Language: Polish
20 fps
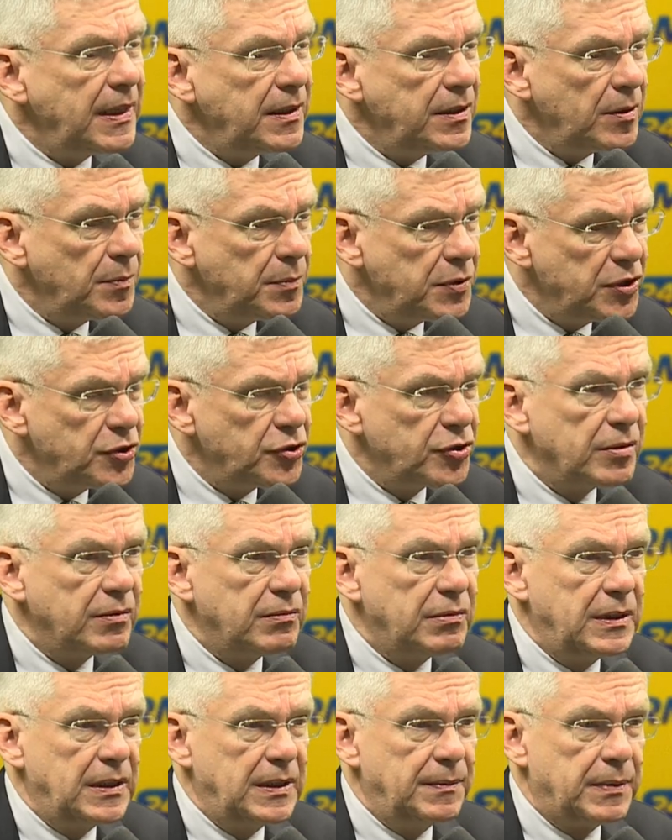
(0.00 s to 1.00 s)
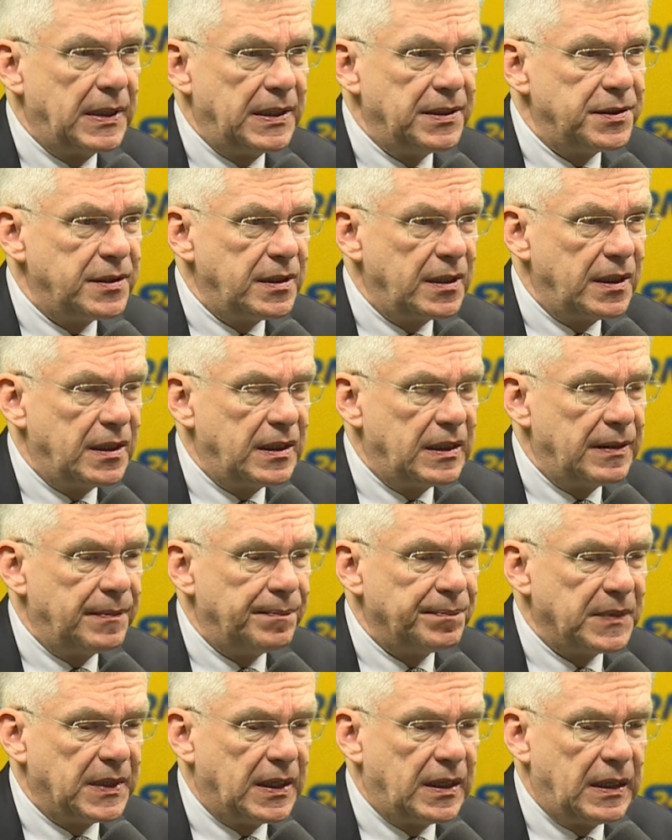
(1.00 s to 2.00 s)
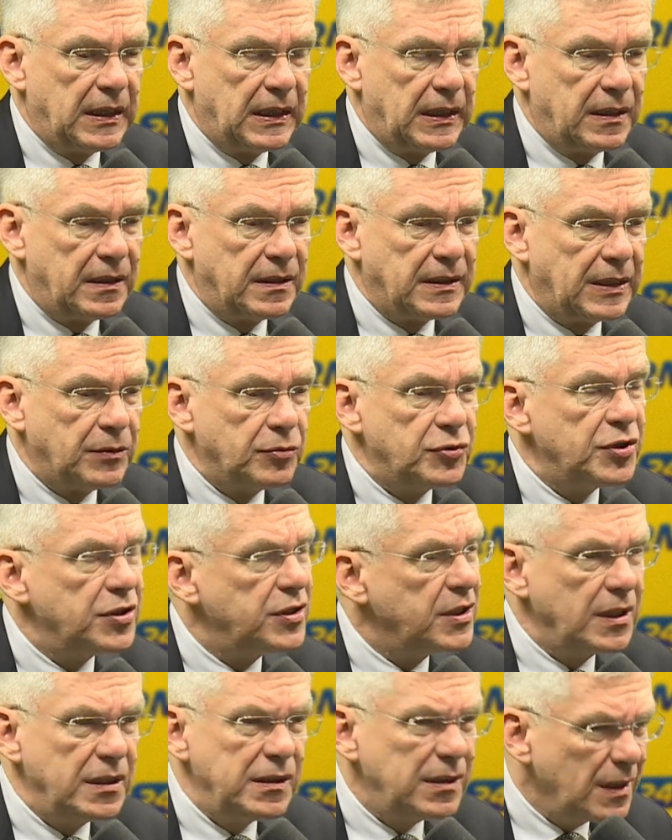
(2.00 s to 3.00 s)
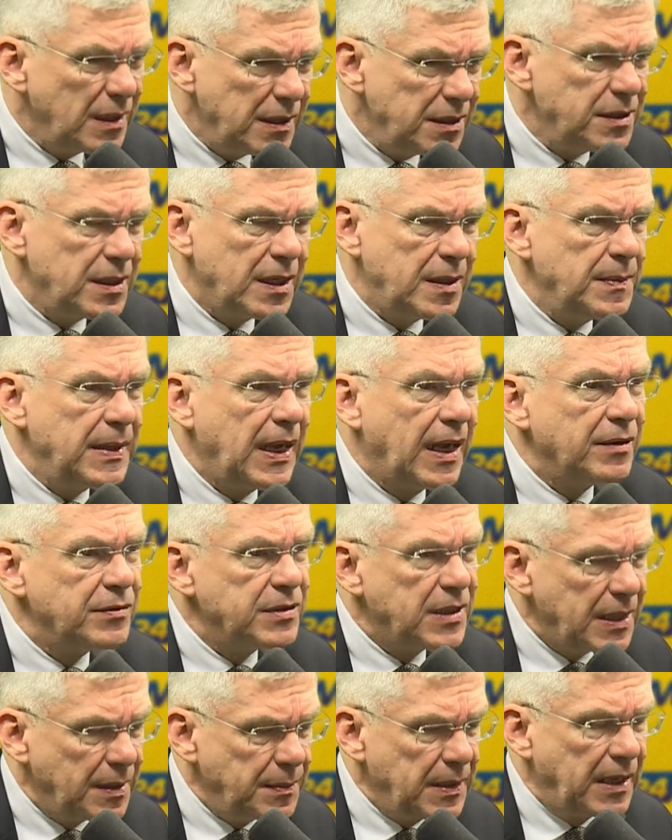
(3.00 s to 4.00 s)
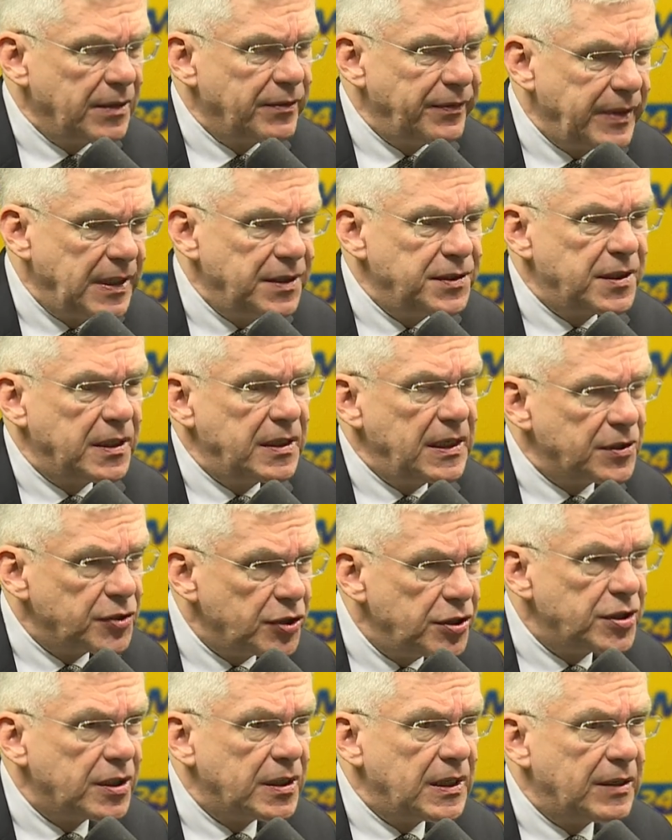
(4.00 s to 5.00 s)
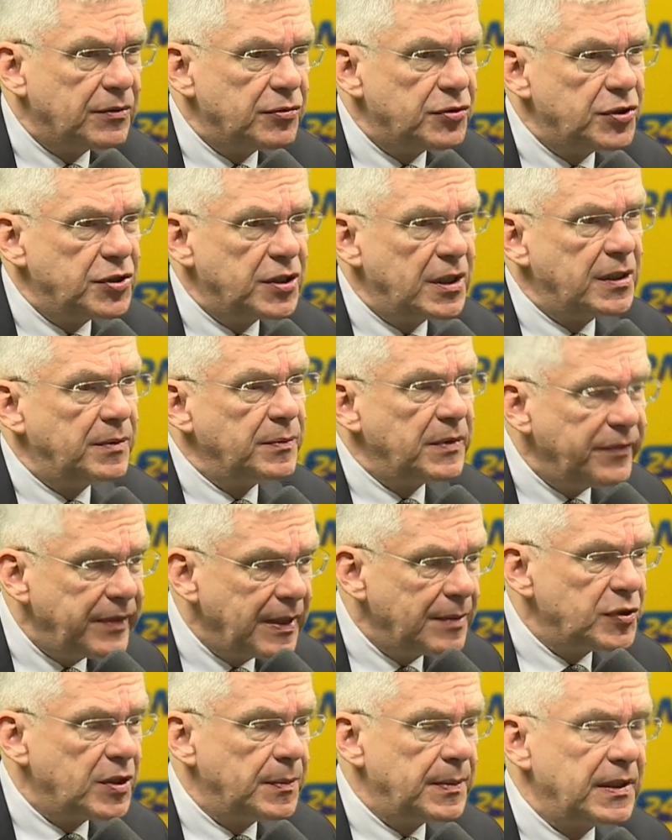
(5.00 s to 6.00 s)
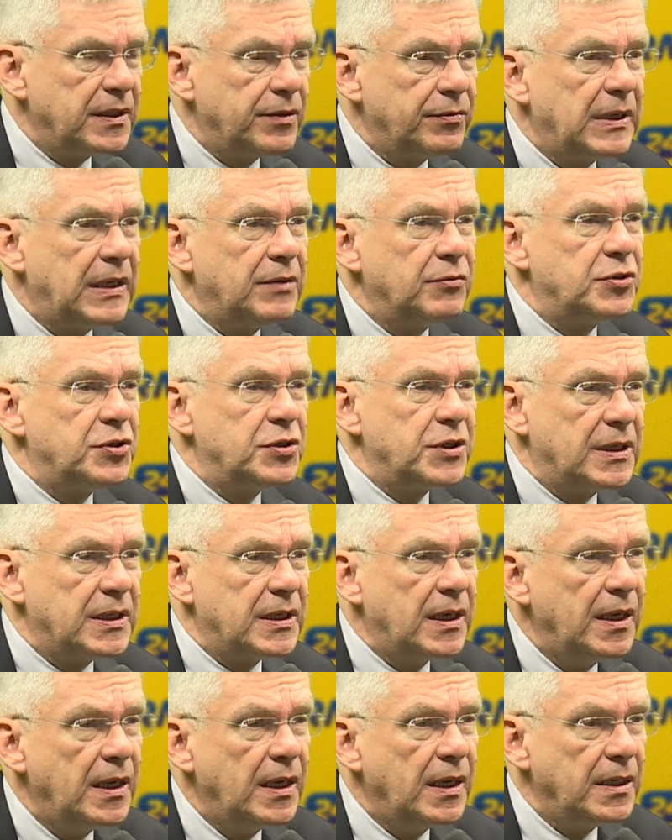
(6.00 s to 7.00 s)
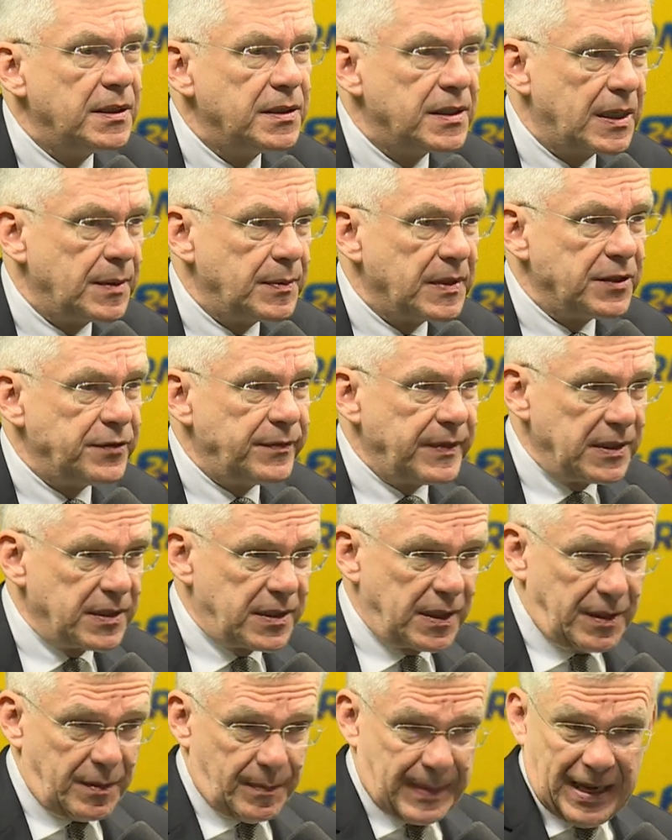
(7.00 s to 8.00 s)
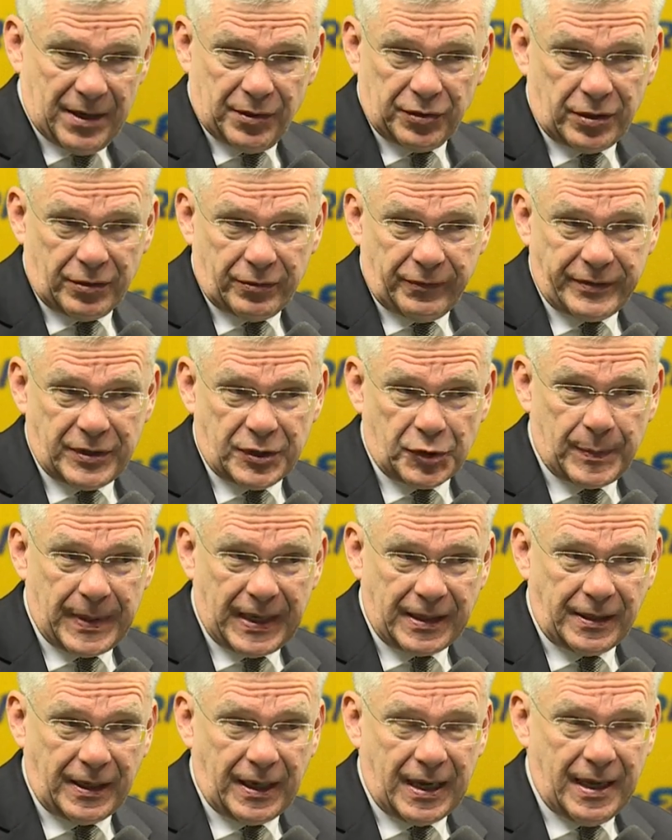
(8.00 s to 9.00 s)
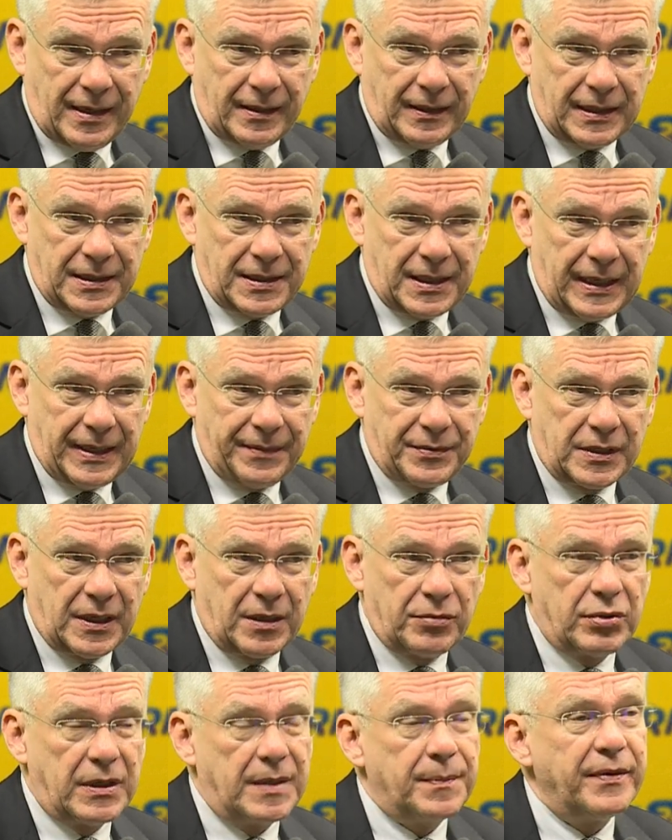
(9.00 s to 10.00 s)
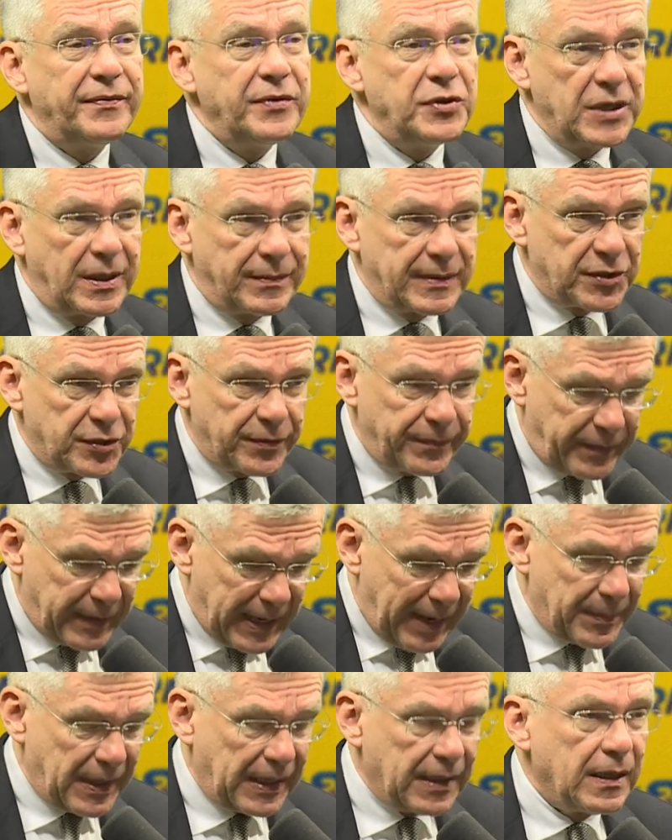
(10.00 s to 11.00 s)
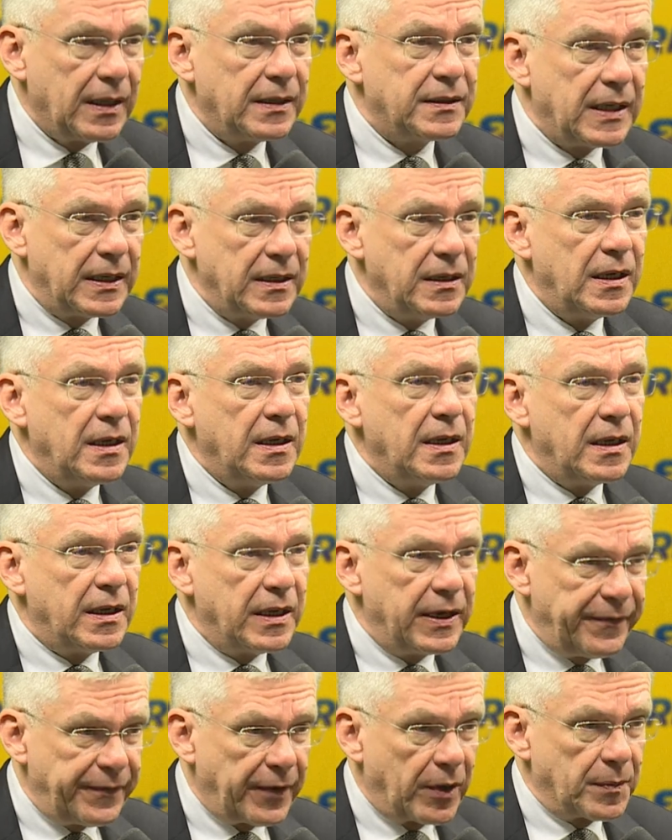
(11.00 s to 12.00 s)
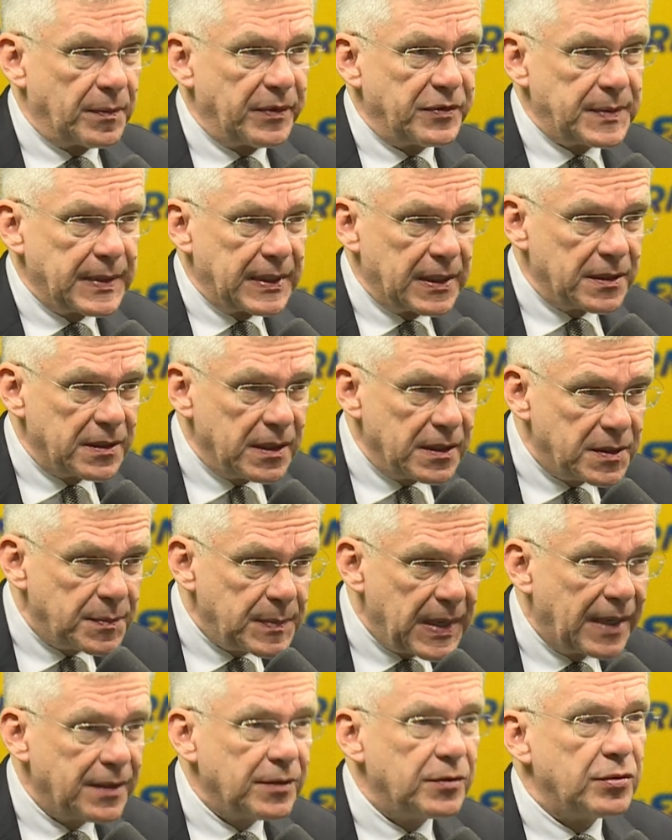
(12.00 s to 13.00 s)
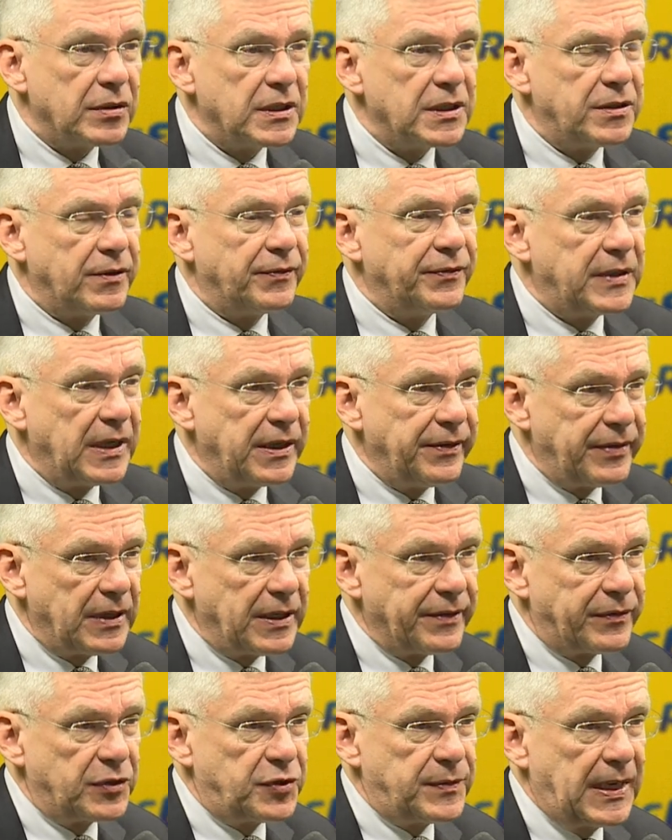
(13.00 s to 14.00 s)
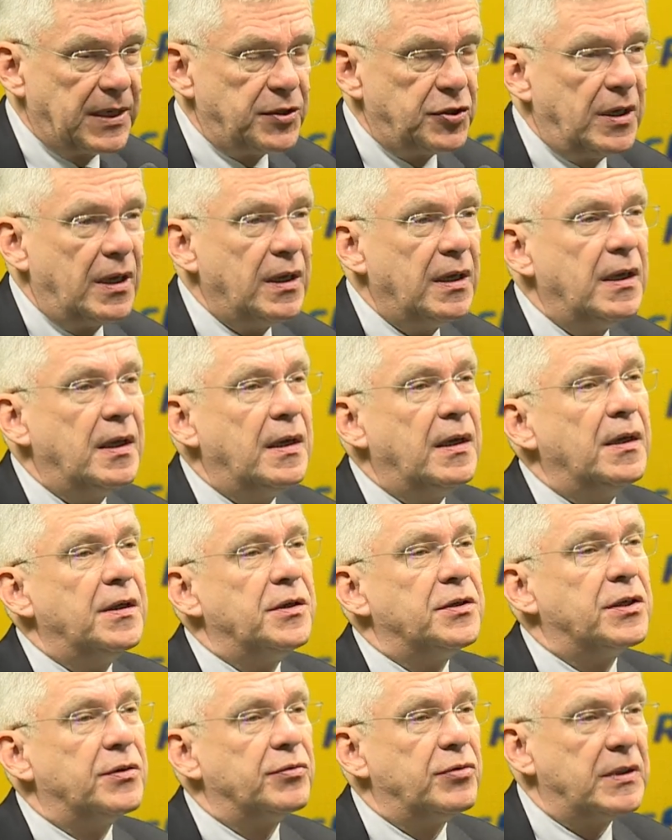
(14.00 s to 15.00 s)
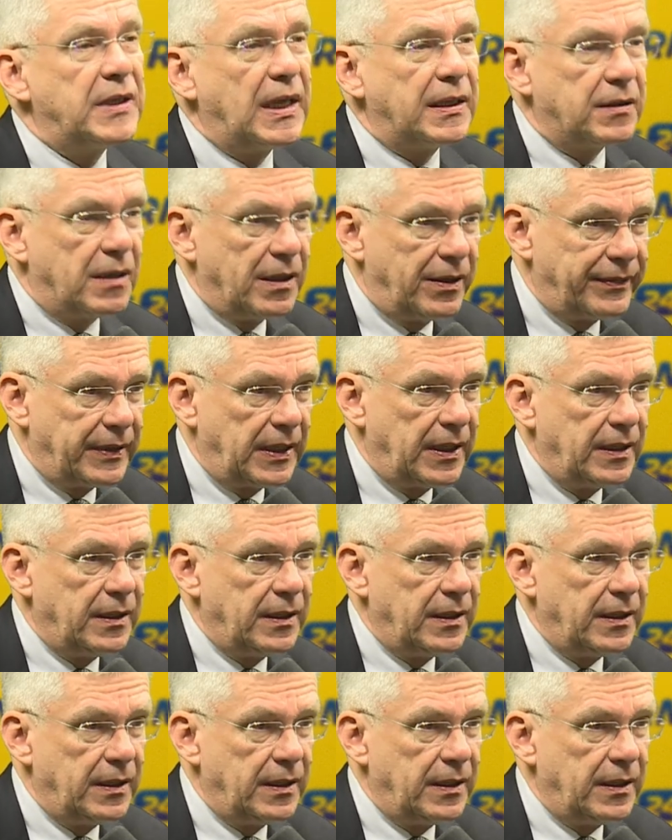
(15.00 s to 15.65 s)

Pan obniżył pensję e, nauczycieli. Tyle nie zarabiają. Zarabiają więcej. Ja życzę nauczycielom i wiem, że będą nauczyciele zarabiać więcej, dba o to również pani Anna Zalewska, która powiedziała, że w ramach tej reformy, w ramach tych zmian, które są Dobrze, w tej chwili w oświacie, zarabiali 6, dodatkowe.